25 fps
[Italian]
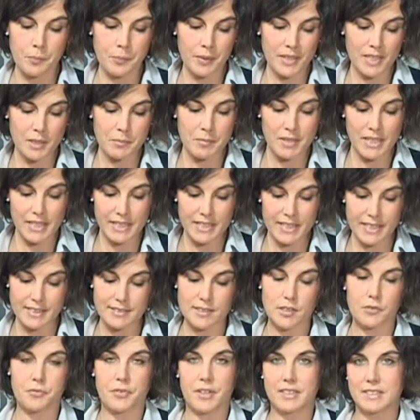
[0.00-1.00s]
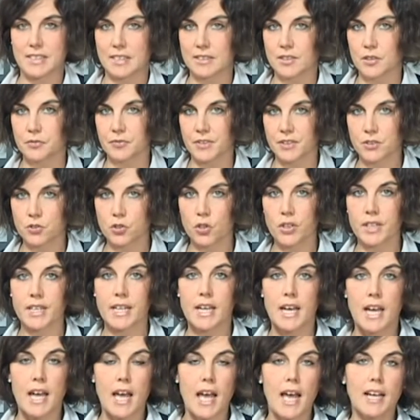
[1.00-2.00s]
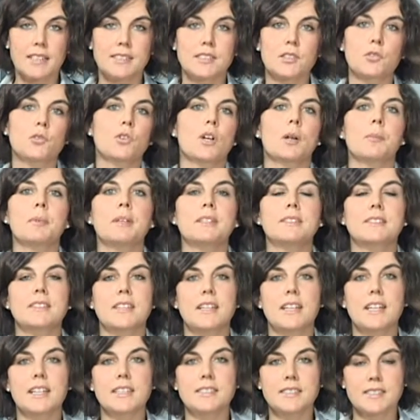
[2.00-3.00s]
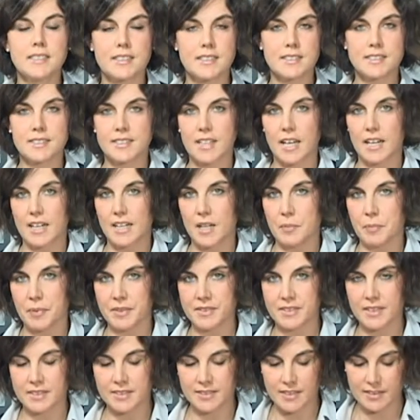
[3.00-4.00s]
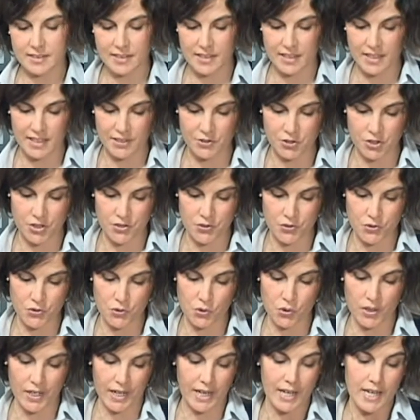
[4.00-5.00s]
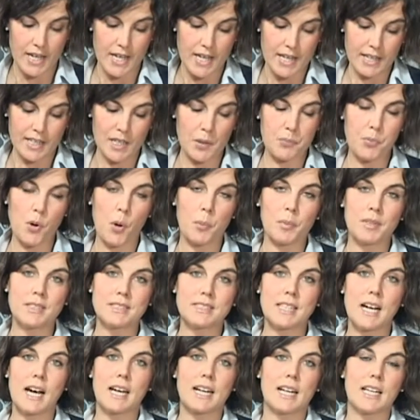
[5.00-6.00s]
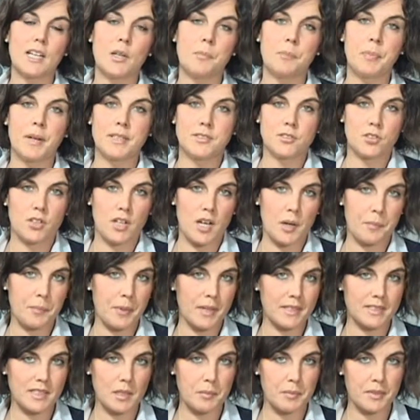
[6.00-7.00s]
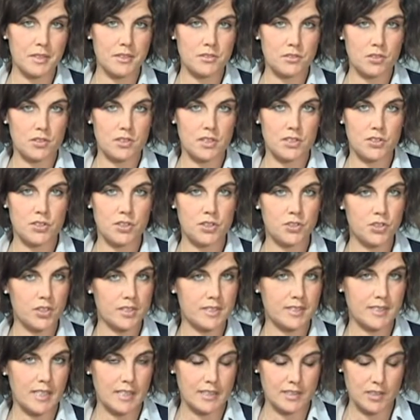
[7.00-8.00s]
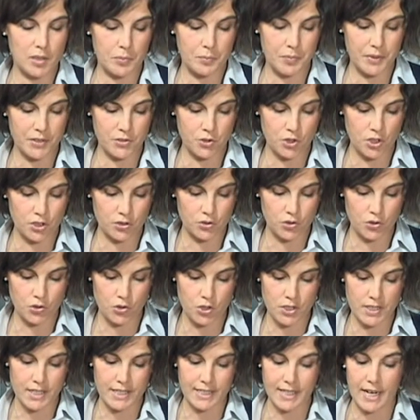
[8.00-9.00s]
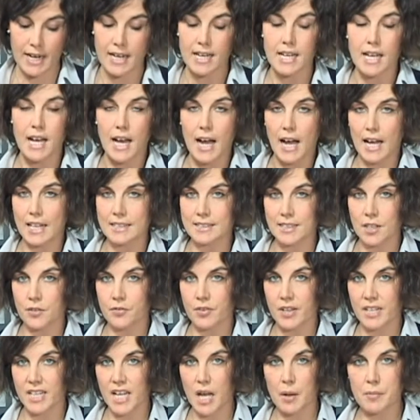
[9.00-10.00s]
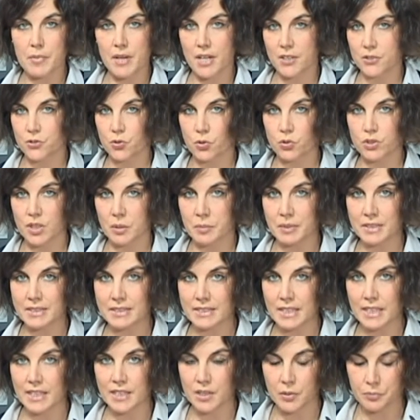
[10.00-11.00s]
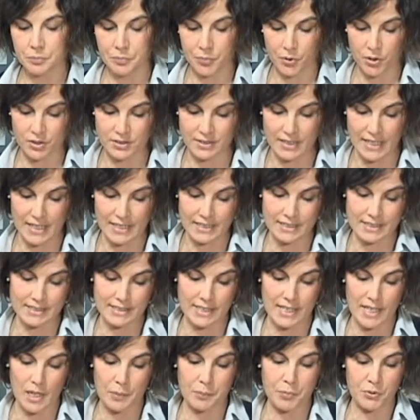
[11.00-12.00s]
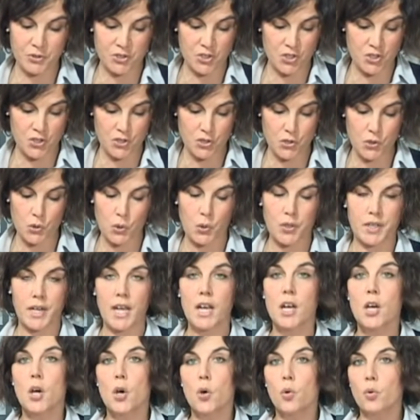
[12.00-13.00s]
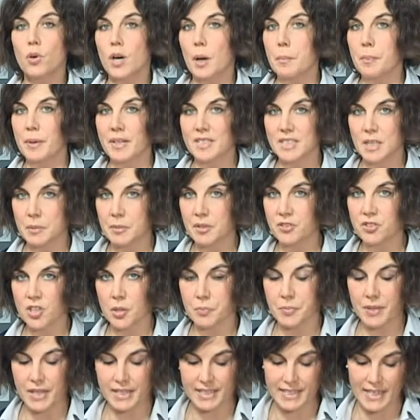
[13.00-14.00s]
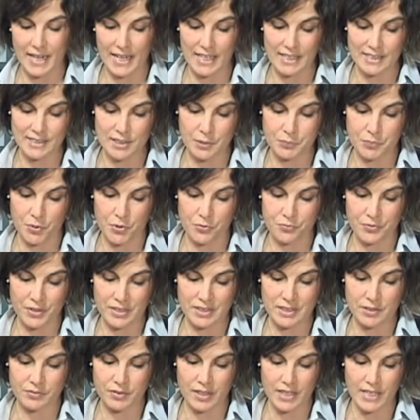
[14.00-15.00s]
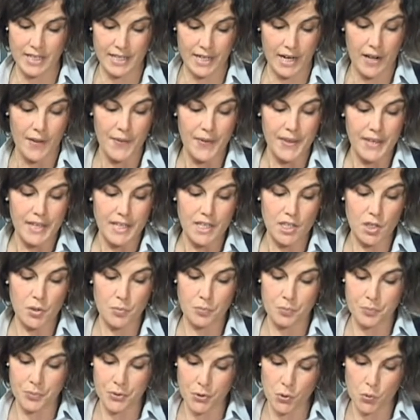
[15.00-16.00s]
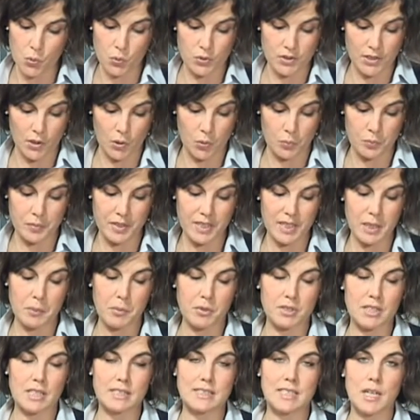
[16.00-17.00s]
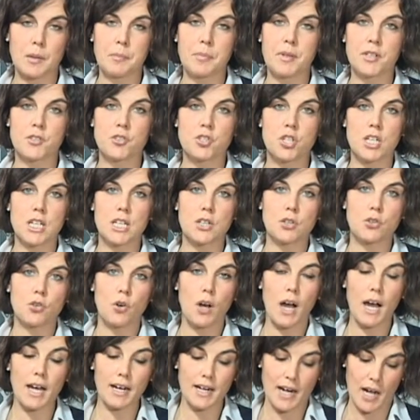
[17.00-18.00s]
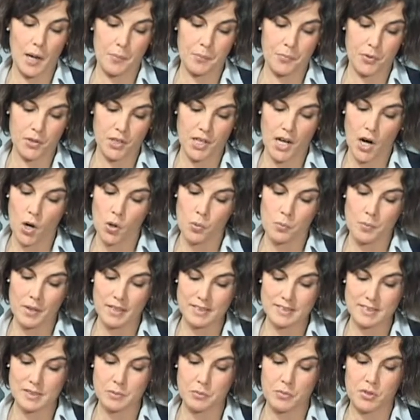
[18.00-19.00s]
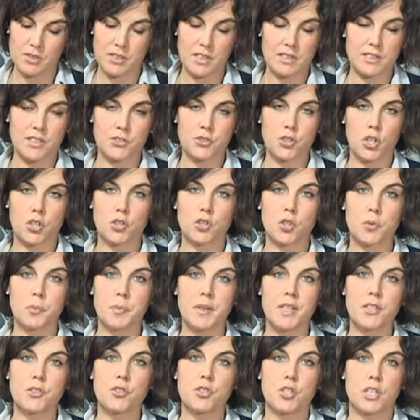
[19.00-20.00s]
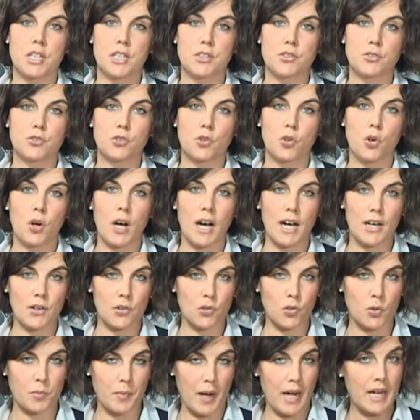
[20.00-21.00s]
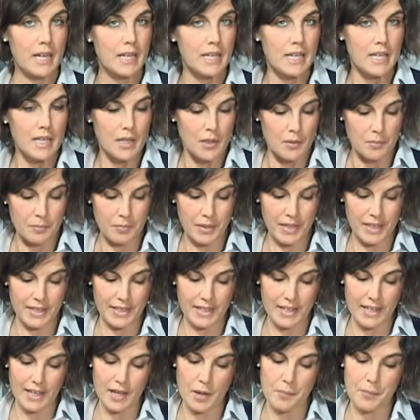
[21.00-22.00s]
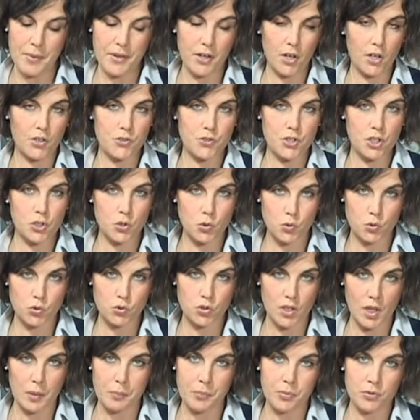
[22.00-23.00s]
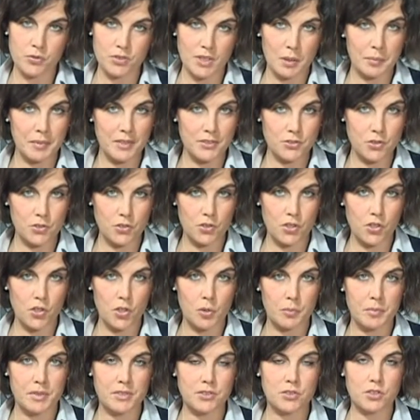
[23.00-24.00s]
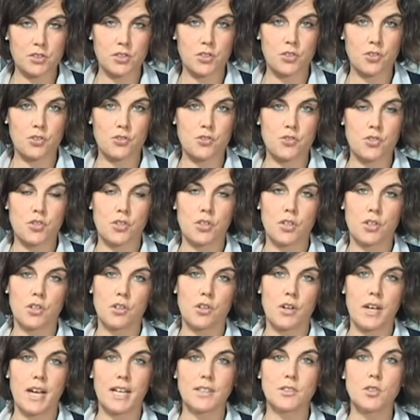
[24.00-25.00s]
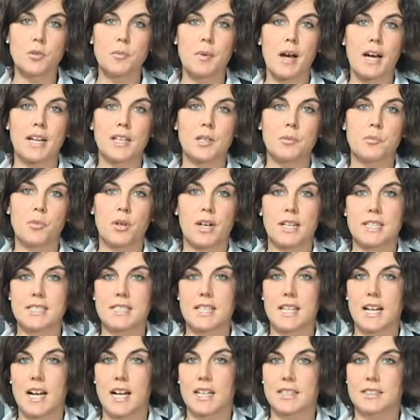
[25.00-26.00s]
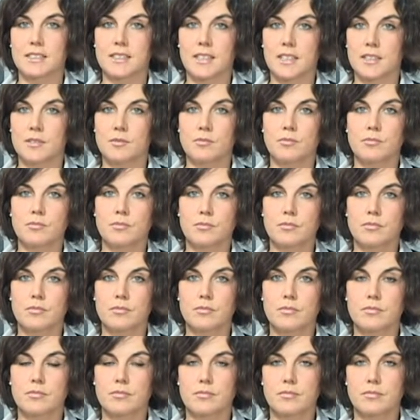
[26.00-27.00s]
Per i milanesi, fra i tanti fattori, è sicuramente essenziale la presenza dell'ascensore, che può aumentare il prezzo dell'appartamento del 17% circa. Altra variabile assolutamente importante è la posizione. Un appartamento ai piani alti può infatti valere in più da un minimo del 3% a Napoli a un massimo del 18% a Roma. Bene, per oggi è tutto, l'appuntamento con il commento del giorno è a domani, buona serata.